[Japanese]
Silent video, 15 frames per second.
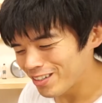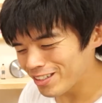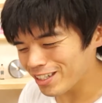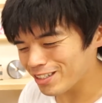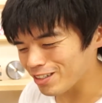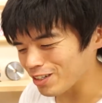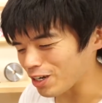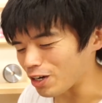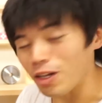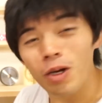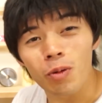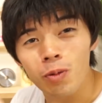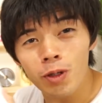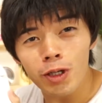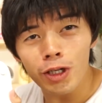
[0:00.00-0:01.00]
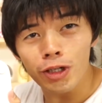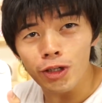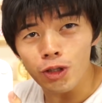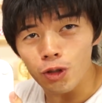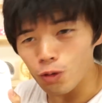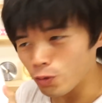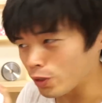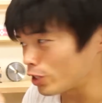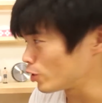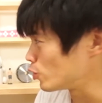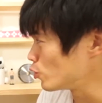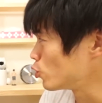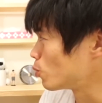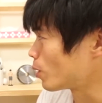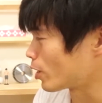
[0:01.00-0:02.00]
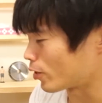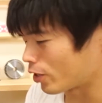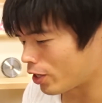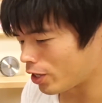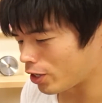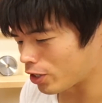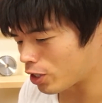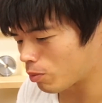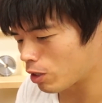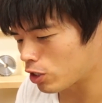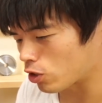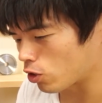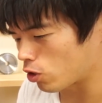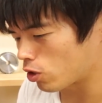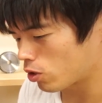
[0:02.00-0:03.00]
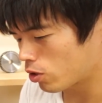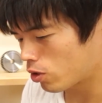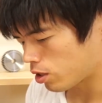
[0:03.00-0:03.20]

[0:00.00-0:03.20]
うん、じゃ次はね、Wii U、Wii U の番ね、いきますよ。